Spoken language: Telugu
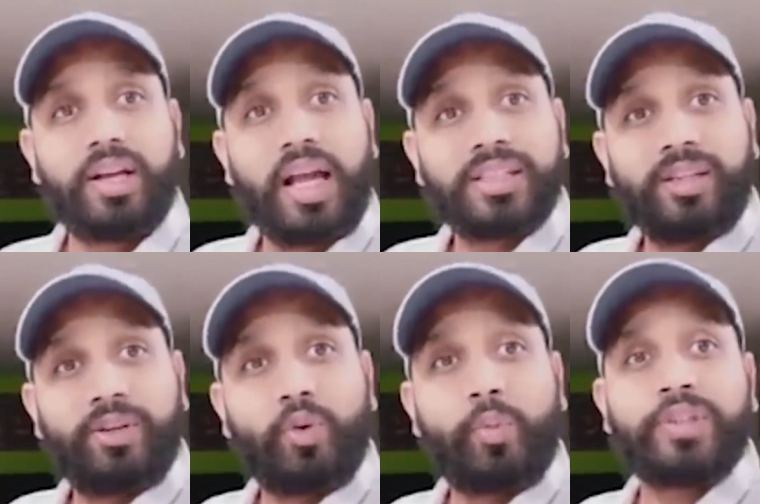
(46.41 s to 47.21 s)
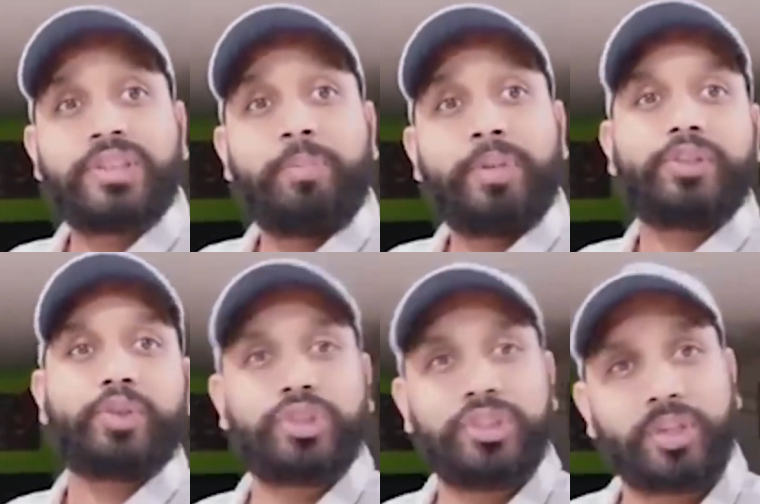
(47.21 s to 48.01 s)
రాష్ట్రంలో రూపాయి సంపద
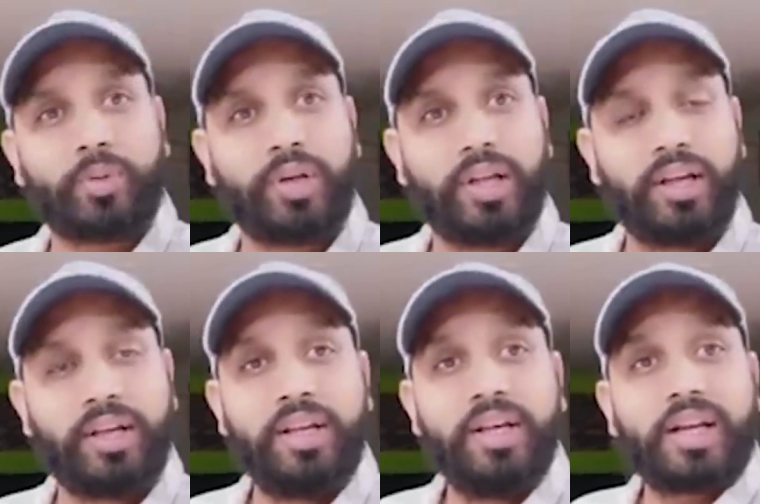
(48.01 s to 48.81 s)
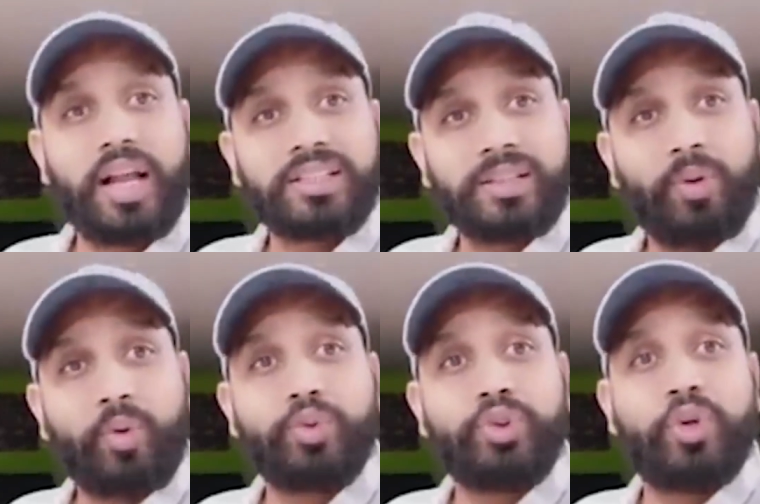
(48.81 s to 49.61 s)
సృష్టించకుండా
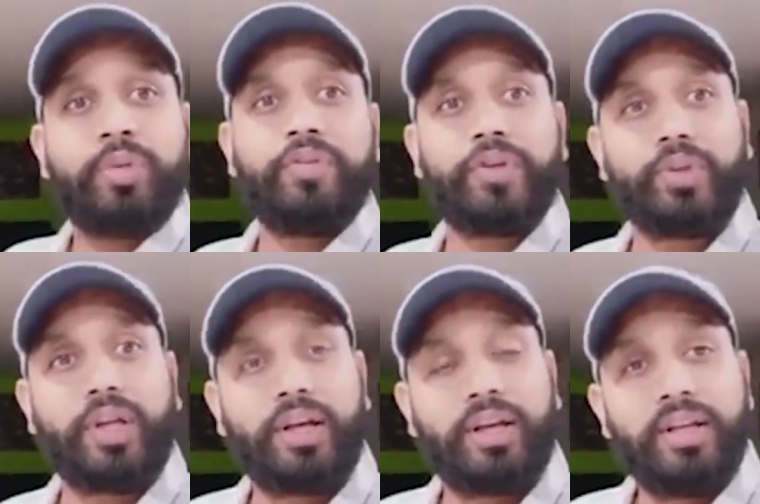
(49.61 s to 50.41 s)
రాష్ట్రంలోకి ఉద్యోగం ఇవ్వకుండా